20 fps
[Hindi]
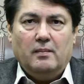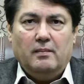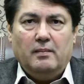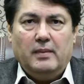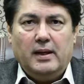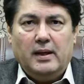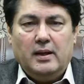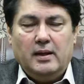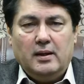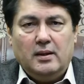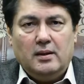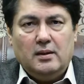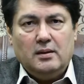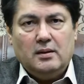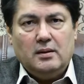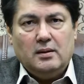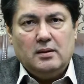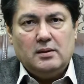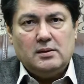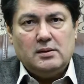मैं
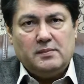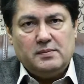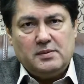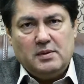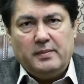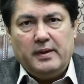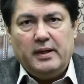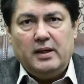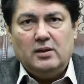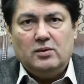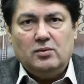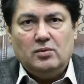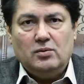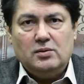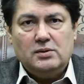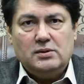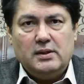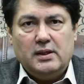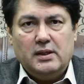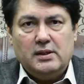सबसे पहले तो
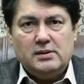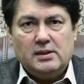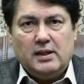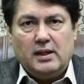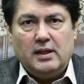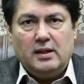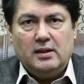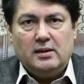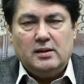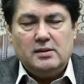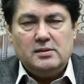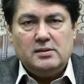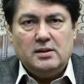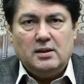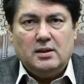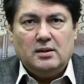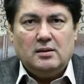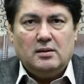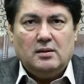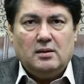उनसे इजहार
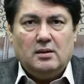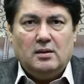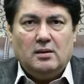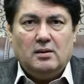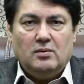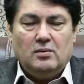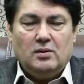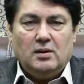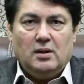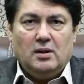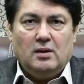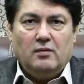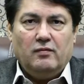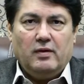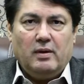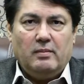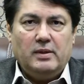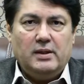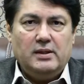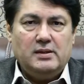तज़ियत उनकी
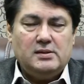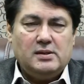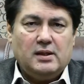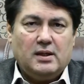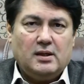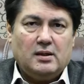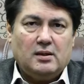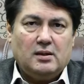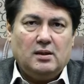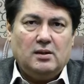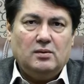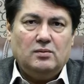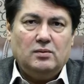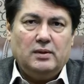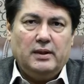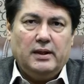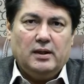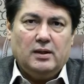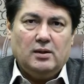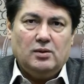फैमिली से करता हूँ
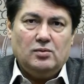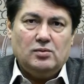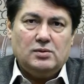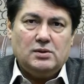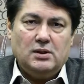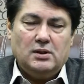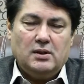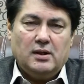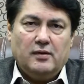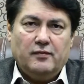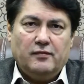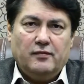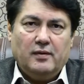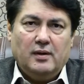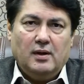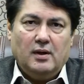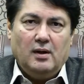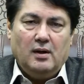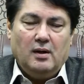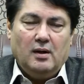लेकिन दूसरी तरफ
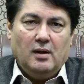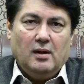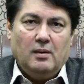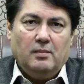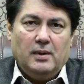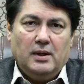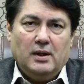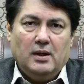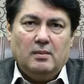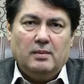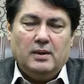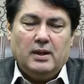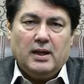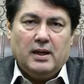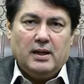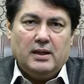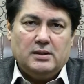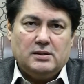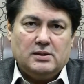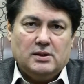मैं ये भी
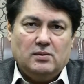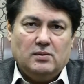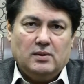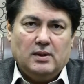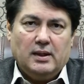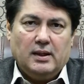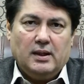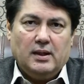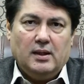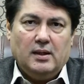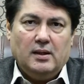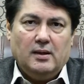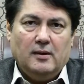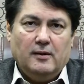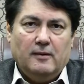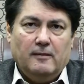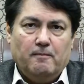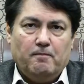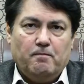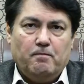कहना चाहूँगा कि
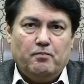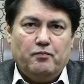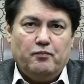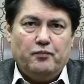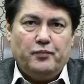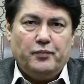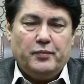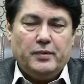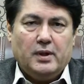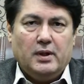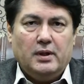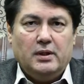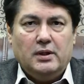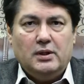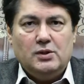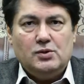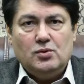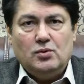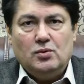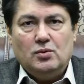
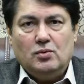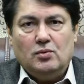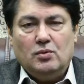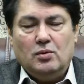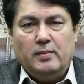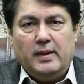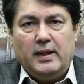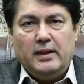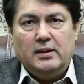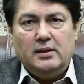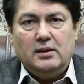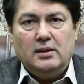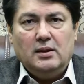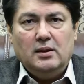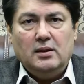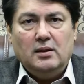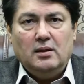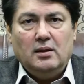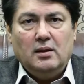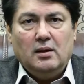ये जो कुर्बानी
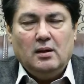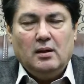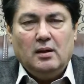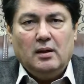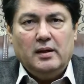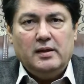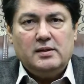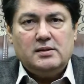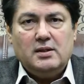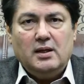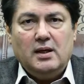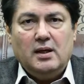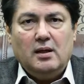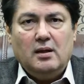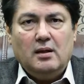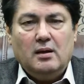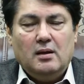थी इसने